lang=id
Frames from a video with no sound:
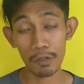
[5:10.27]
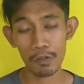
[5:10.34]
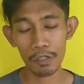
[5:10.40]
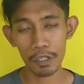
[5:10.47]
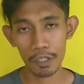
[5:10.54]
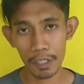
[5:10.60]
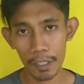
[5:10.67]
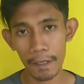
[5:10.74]
itu
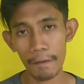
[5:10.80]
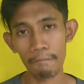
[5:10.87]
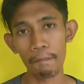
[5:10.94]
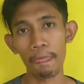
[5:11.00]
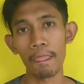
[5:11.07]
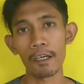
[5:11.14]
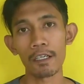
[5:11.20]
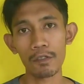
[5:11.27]
sendiri
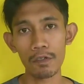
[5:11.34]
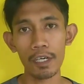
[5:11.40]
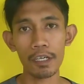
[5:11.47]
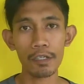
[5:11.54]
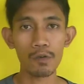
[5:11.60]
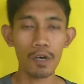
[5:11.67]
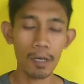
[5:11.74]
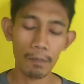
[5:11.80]
itu yang
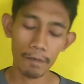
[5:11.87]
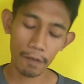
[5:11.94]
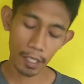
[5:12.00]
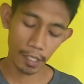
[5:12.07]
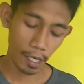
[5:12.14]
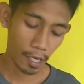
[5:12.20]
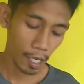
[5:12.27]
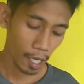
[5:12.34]
kedua
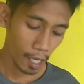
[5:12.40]
manfaatnya.